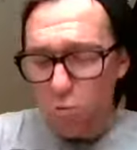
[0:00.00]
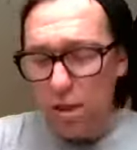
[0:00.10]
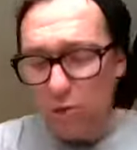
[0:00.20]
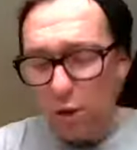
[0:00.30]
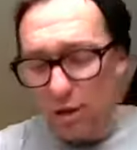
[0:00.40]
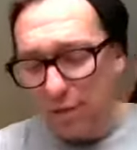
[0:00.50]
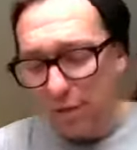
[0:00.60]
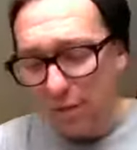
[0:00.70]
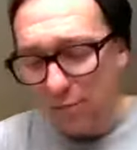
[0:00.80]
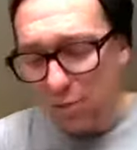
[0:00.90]
długie
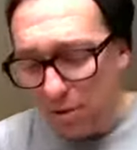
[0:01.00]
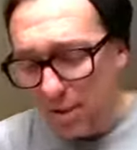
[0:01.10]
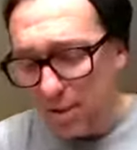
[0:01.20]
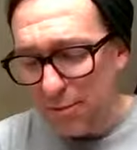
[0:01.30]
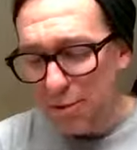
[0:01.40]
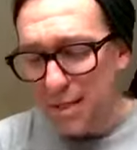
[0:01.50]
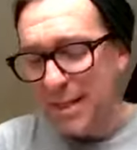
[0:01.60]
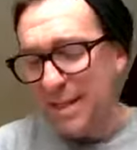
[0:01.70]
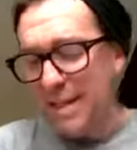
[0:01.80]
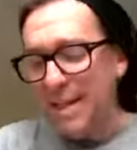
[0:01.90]
fioletowe włosy
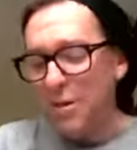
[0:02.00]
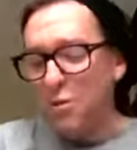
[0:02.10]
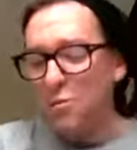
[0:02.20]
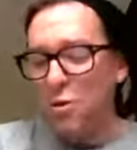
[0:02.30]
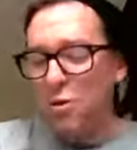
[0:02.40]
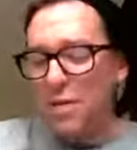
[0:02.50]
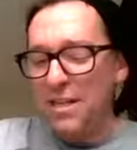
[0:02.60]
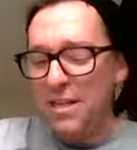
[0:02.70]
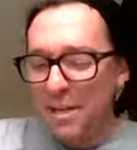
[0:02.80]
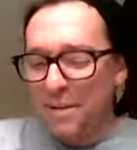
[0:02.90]
związane na karku w
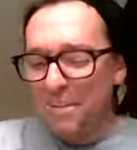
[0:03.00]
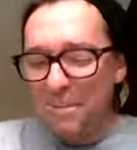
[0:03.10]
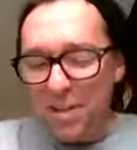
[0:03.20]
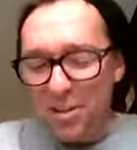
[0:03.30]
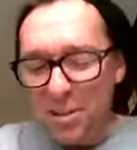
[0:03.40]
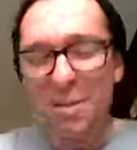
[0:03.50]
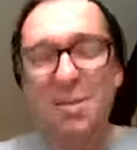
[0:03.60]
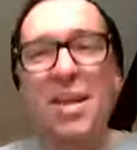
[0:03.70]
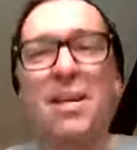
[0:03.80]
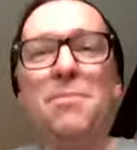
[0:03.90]
ogonek, na
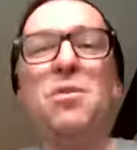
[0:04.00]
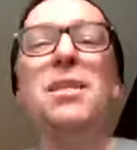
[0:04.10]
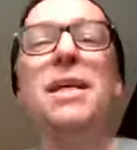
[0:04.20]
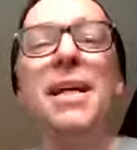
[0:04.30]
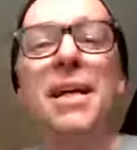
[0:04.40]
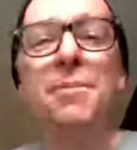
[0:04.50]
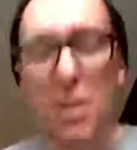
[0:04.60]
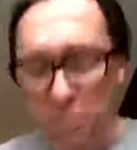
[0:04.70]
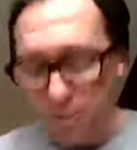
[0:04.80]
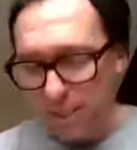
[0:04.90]
szyi termosa, na
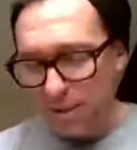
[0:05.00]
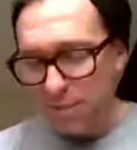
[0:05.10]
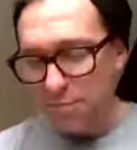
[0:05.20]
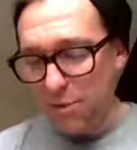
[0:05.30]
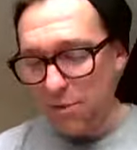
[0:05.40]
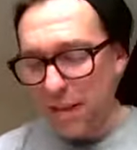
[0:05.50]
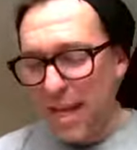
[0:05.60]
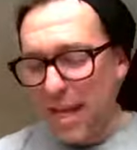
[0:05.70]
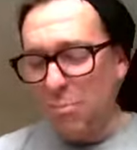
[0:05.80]
ramieniu saksofon.